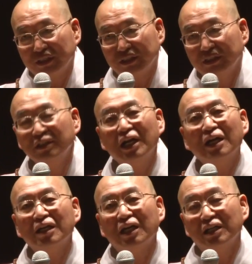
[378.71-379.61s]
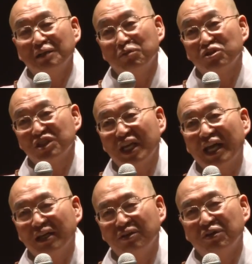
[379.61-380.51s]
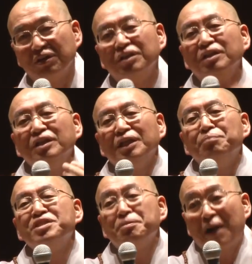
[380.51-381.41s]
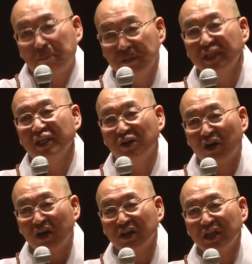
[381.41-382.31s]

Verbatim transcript: 극락을 가는 게 목적이 아니고 그거는 임시방편이고,